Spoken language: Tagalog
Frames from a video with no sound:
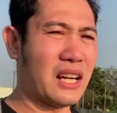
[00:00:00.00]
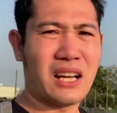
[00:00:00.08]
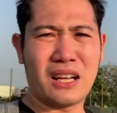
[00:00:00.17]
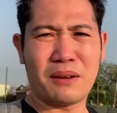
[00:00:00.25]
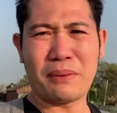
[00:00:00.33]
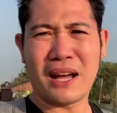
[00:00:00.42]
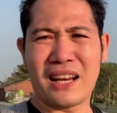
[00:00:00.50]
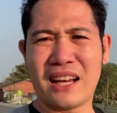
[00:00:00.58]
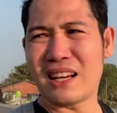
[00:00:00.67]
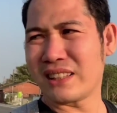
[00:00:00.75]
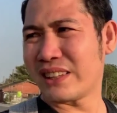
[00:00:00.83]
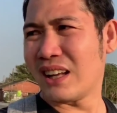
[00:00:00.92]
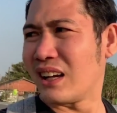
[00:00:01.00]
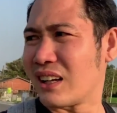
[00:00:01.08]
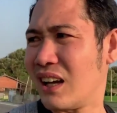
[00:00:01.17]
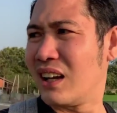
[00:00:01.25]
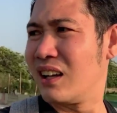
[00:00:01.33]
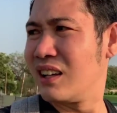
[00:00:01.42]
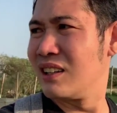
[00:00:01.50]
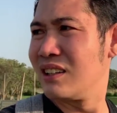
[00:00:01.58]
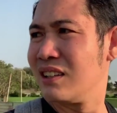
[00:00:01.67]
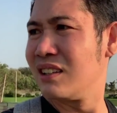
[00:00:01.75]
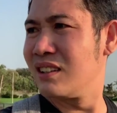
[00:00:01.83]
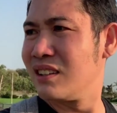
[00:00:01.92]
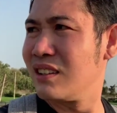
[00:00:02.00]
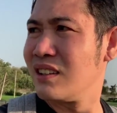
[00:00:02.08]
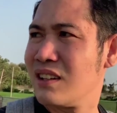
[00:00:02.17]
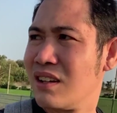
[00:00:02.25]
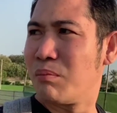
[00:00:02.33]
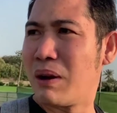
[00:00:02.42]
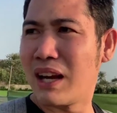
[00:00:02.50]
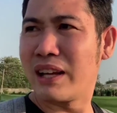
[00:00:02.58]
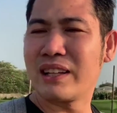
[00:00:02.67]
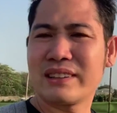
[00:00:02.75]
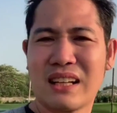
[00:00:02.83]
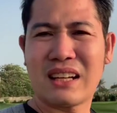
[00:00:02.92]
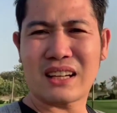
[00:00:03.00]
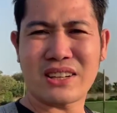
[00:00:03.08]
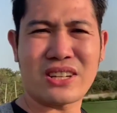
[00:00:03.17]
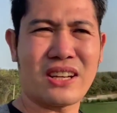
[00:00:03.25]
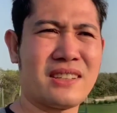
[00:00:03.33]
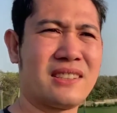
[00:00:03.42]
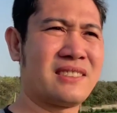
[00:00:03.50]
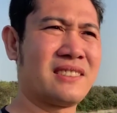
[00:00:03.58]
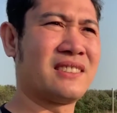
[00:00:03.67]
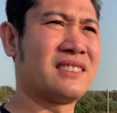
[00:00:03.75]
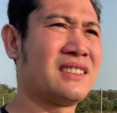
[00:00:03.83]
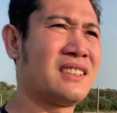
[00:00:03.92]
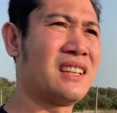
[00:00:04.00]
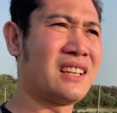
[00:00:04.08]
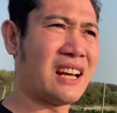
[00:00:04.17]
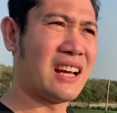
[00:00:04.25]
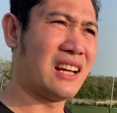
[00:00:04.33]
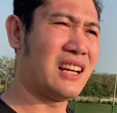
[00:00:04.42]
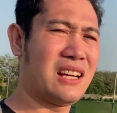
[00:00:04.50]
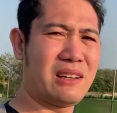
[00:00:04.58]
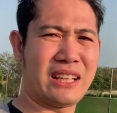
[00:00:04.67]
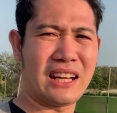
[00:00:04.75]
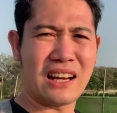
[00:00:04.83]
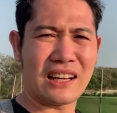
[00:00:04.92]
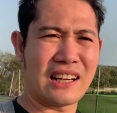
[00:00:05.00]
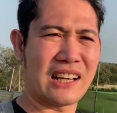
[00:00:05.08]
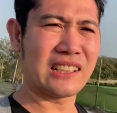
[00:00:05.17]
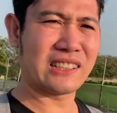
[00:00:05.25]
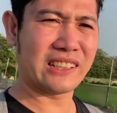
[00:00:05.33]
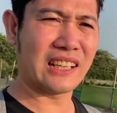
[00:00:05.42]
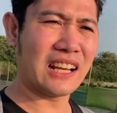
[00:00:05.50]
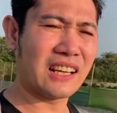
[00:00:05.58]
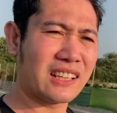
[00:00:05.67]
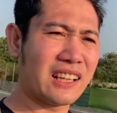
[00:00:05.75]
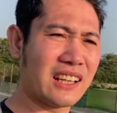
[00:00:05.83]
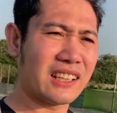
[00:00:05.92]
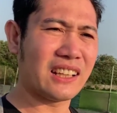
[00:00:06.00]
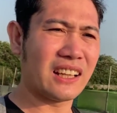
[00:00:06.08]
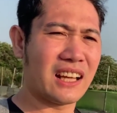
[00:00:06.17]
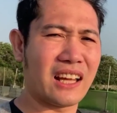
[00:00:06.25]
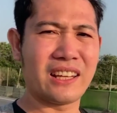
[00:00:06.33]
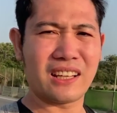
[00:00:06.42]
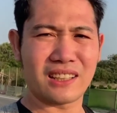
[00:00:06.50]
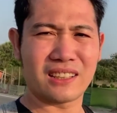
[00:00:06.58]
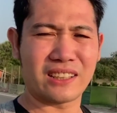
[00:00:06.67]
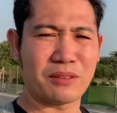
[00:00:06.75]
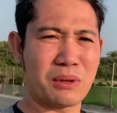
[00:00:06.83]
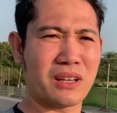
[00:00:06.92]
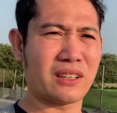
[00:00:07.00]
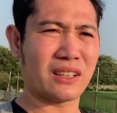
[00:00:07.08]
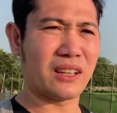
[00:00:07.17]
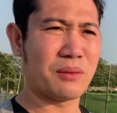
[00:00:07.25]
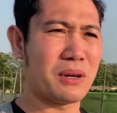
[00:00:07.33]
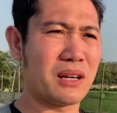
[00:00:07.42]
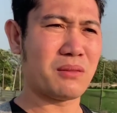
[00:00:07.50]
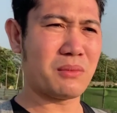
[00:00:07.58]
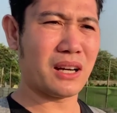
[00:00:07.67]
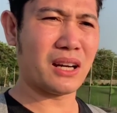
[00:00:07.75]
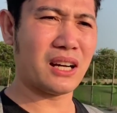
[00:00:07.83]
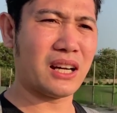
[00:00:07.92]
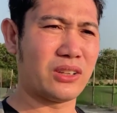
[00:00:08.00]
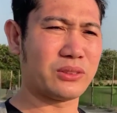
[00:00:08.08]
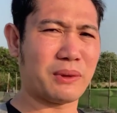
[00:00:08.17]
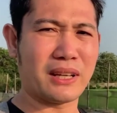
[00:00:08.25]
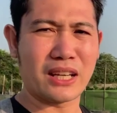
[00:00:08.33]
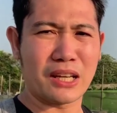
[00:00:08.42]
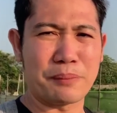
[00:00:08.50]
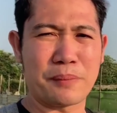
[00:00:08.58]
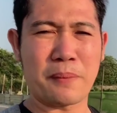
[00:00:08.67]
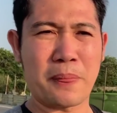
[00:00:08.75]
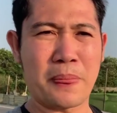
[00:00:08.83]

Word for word: uh, palay lang talaga. Palayan talaga siya uh, nilalagyan nilalagyan lang nila ng ibang ibang mga ano pananim